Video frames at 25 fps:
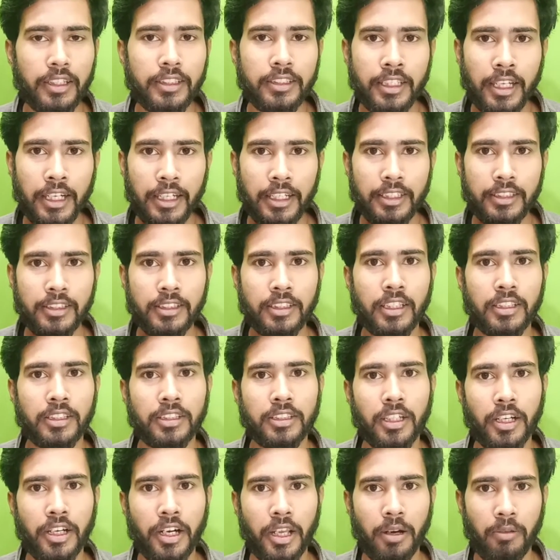ये
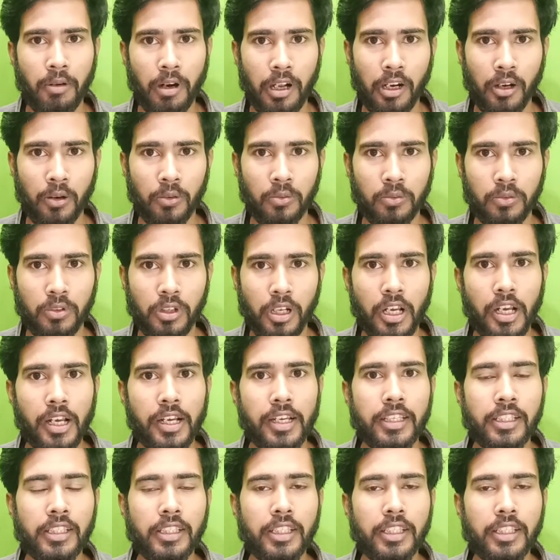डिस्कस करने वाला हूँ